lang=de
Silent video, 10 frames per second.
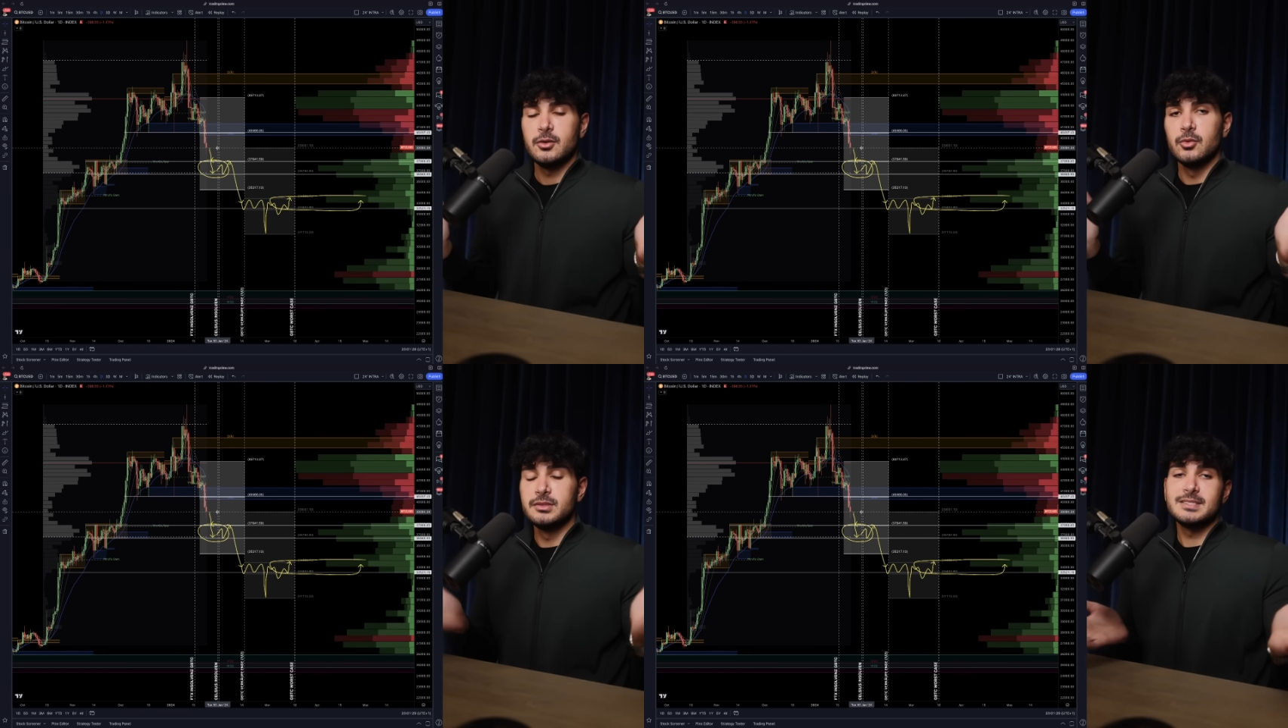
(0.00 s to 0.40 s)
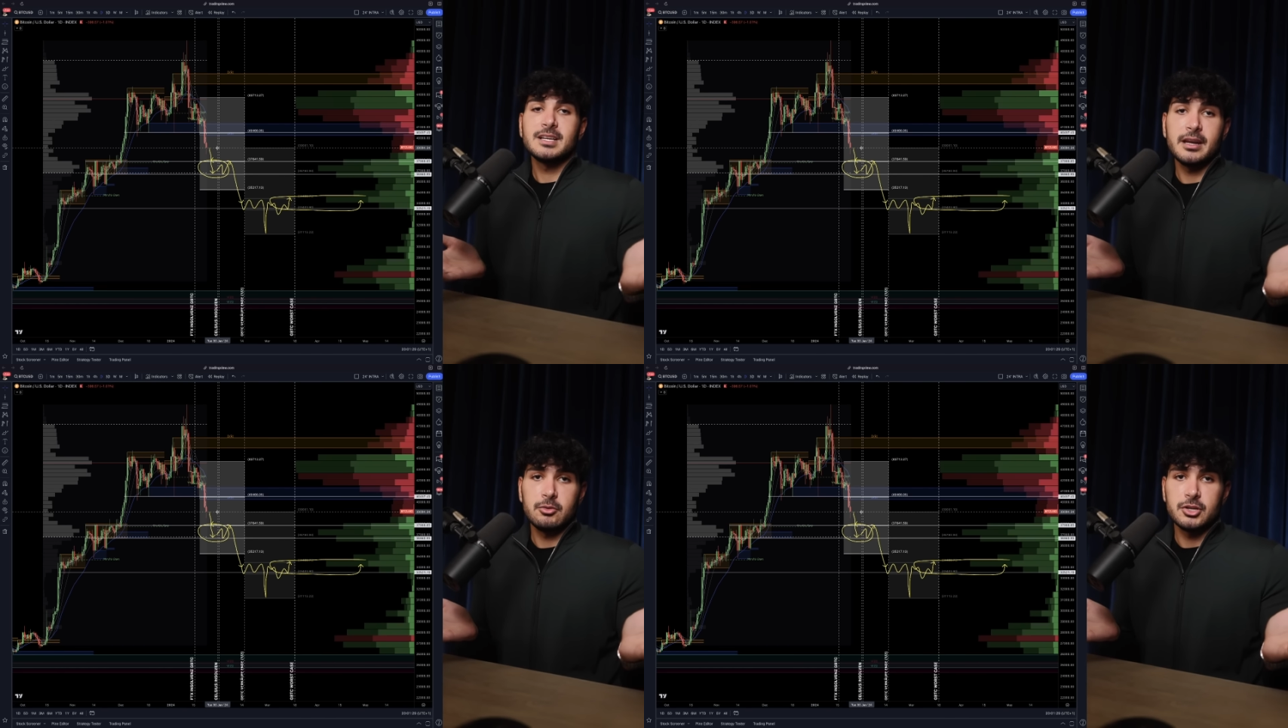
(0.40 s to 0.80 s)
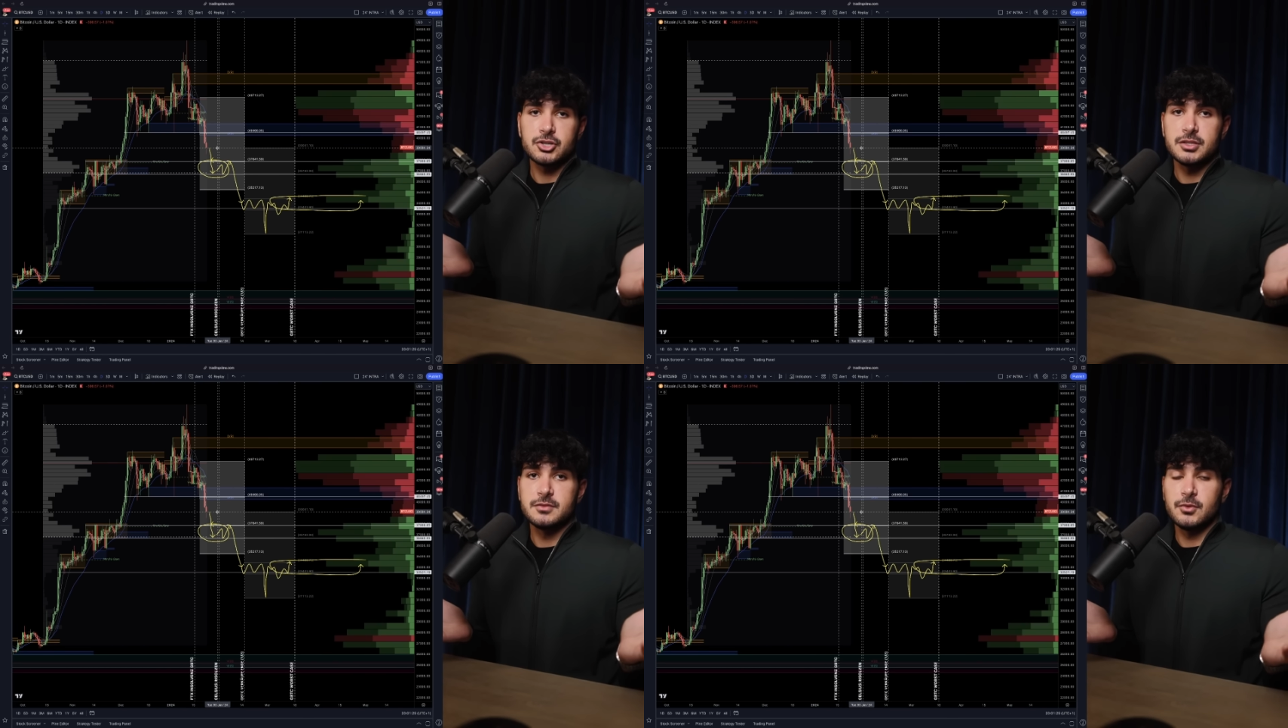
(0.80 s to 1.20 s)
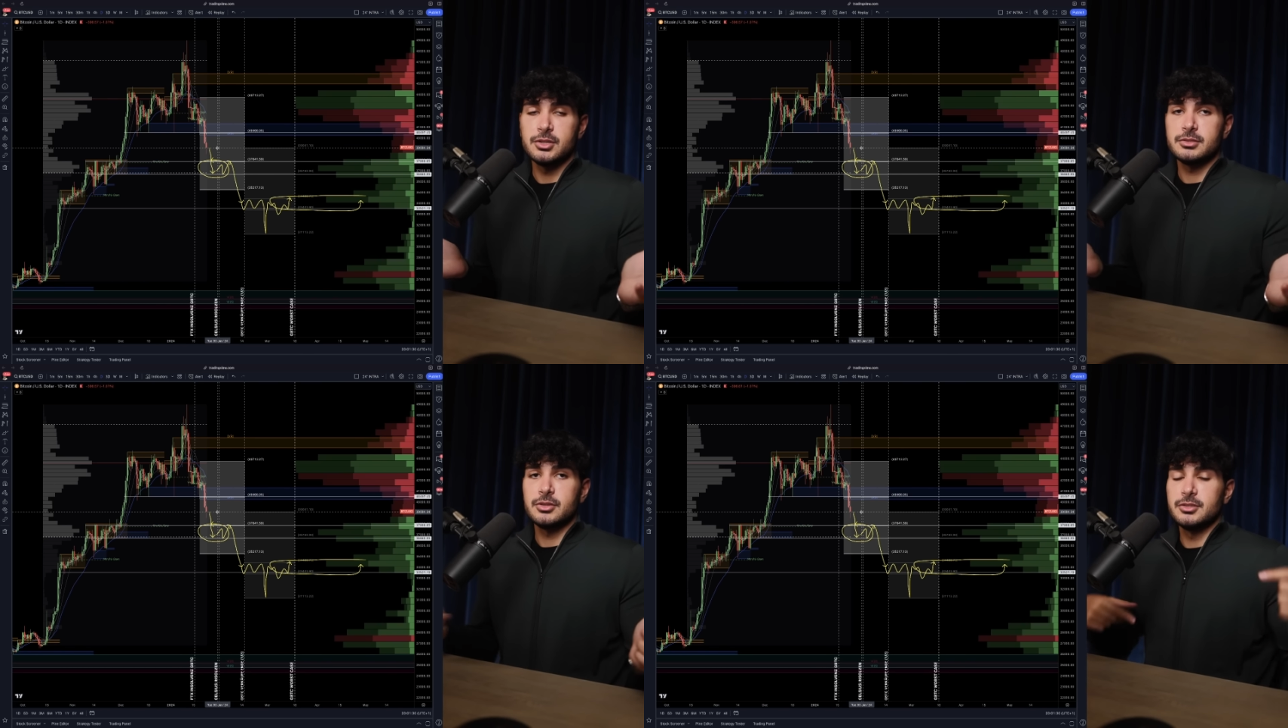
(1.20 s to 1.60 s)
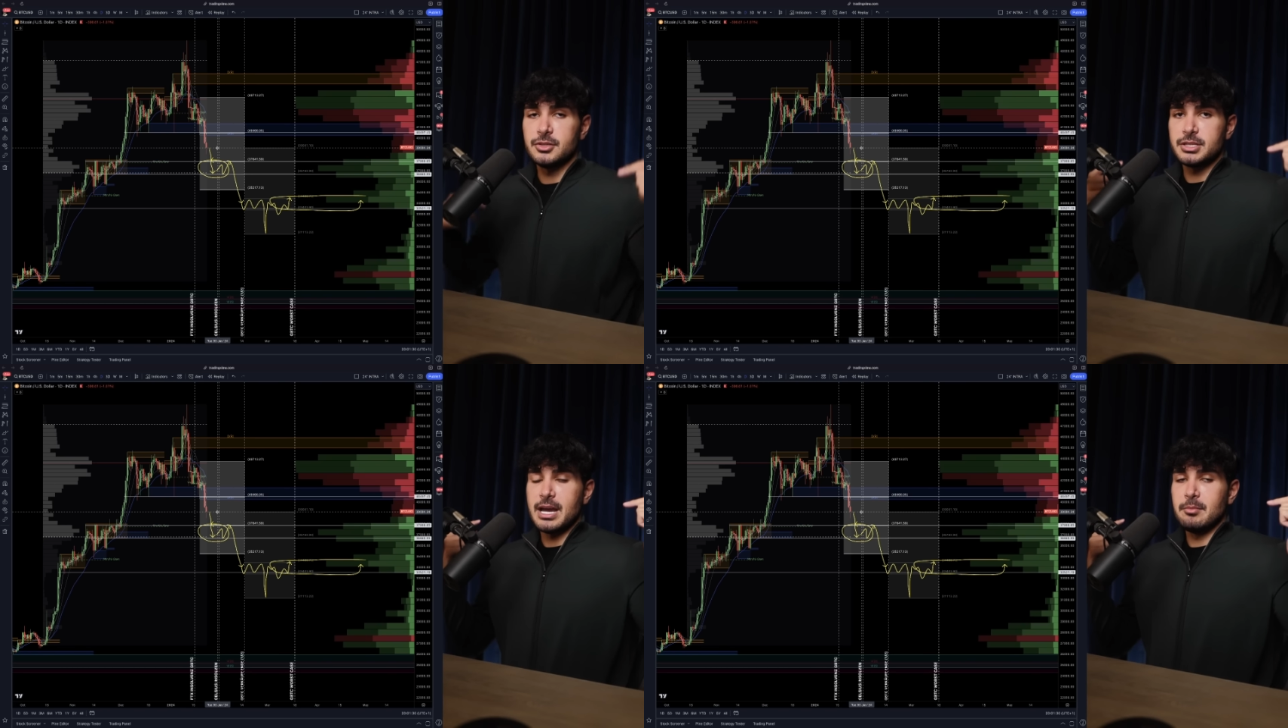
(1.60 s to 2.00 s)
und diesen Kanal unterstützen wollt, könnt ihr
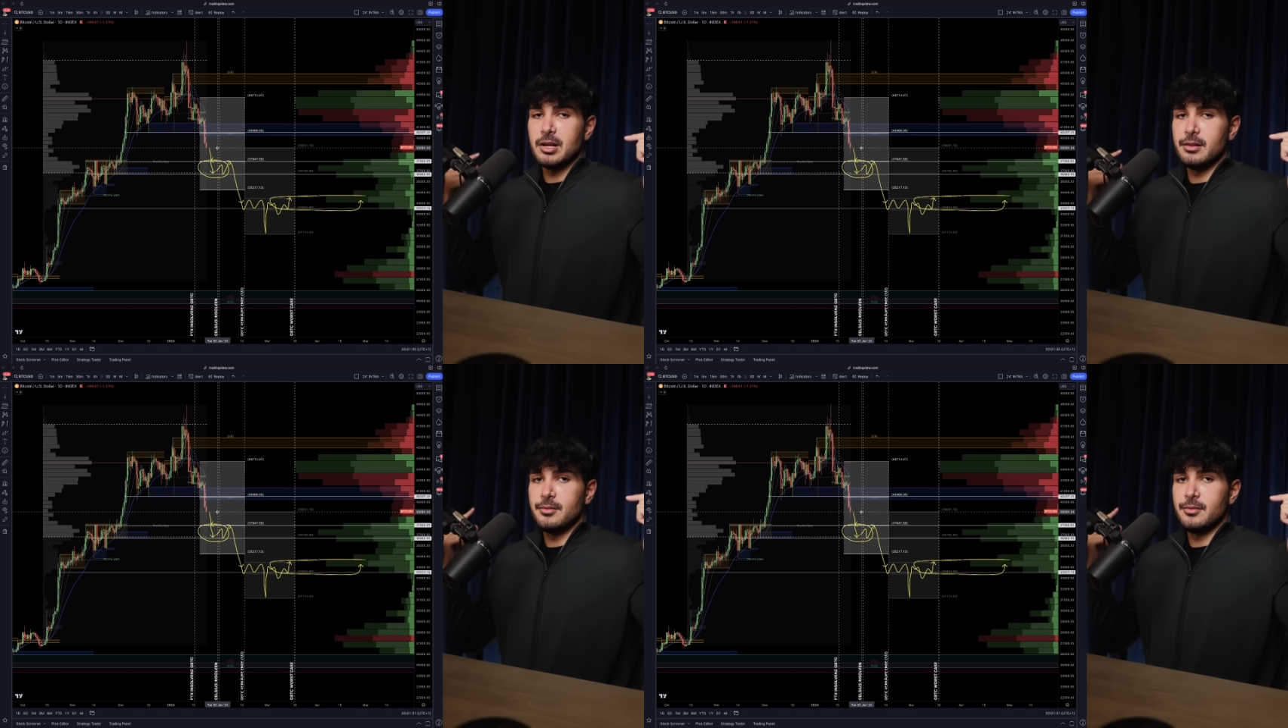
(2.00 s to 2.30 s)
euch einmal